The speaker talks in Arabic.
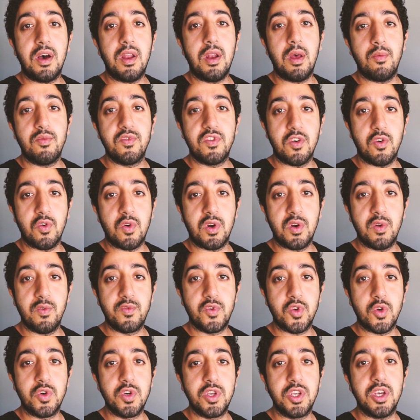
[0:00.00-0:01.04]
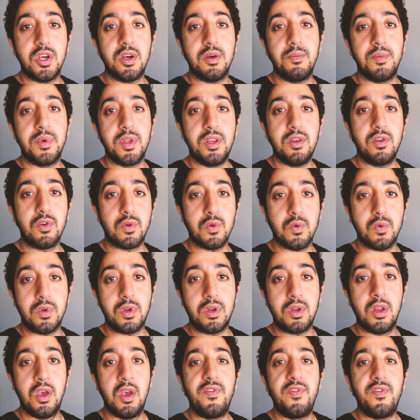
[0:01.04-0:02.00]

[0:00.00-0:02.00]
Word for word: انا مصوره في جورجيا بالدرون